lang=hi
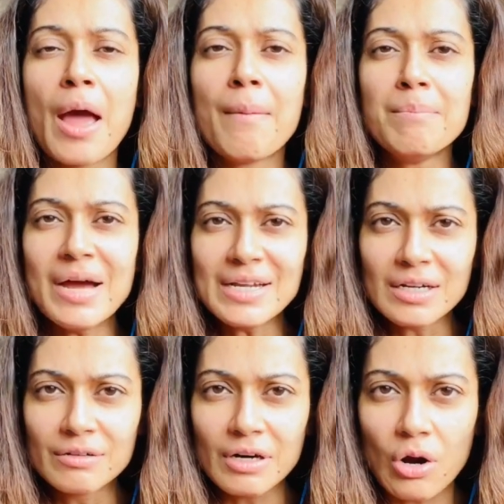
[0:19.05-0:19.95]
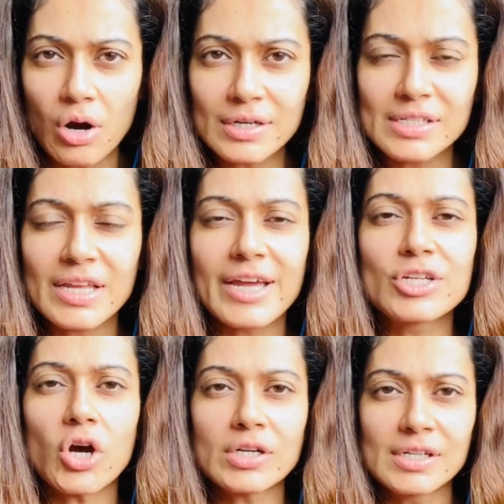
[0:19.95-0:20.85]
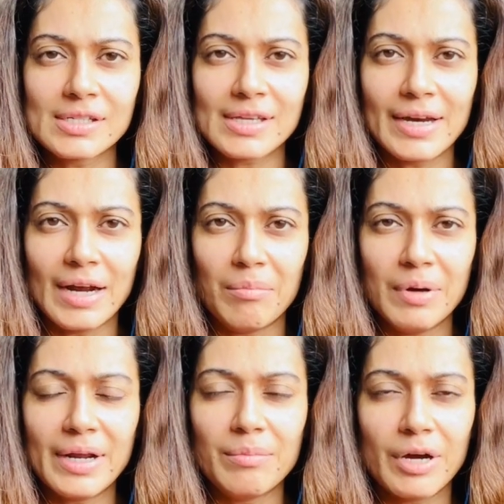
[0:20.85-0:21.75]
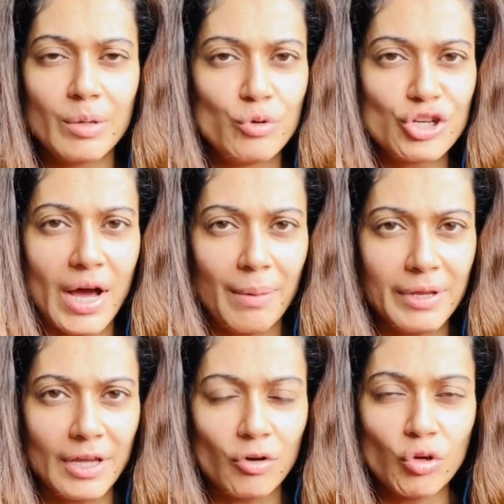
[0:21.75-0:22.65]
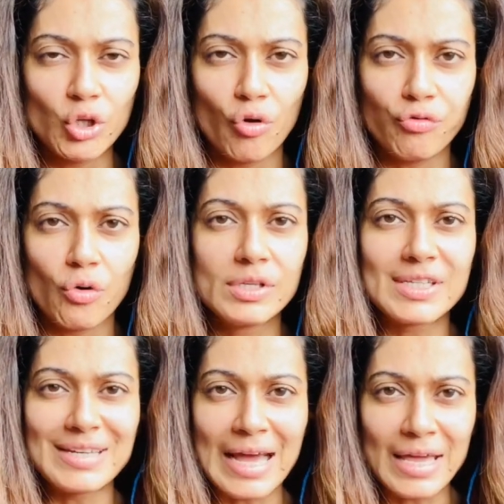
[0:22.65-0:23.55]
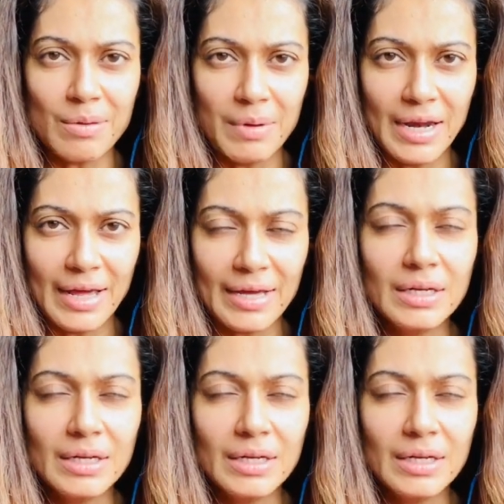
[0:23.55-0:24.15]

मेडिकल रिकॉर्ड्स हैं डॉक्टर्स के नंबर हैं मगर मुझे अभी तक वो दो फोन्स नहीं मिले हैं